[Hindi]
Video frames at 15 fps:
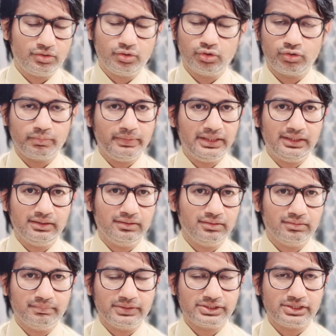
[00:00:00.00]
डोर बेल
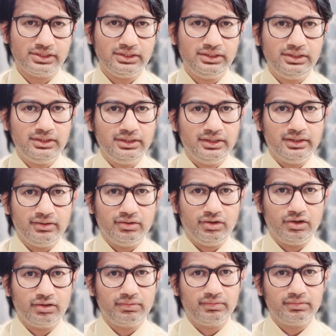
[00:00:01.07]
बजा
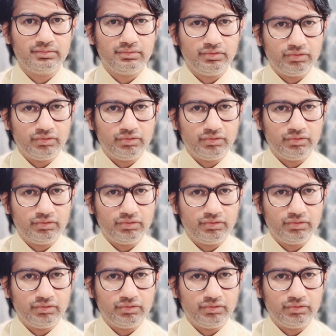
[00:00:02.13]
और